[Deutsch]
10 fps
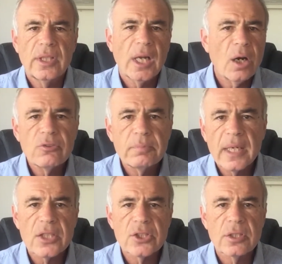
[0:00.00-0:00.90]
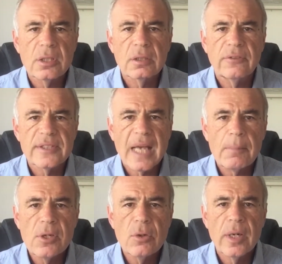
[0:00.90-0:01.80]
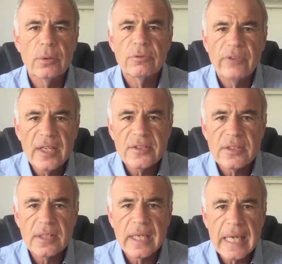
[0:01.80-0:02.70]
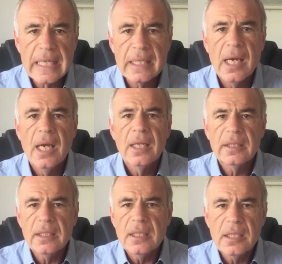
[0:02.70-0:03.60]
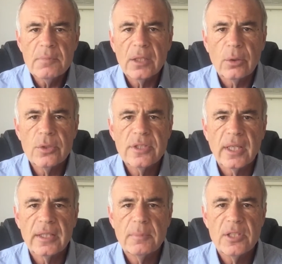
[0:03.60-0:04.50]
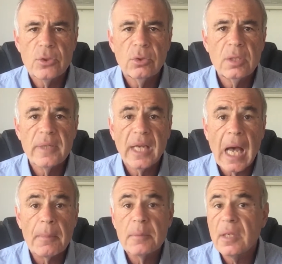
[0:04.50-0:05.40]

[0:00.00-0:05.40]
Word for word: den Aufmärschen und Versammlungen und Festen gehen, die immer größere Dimensionen bekamen.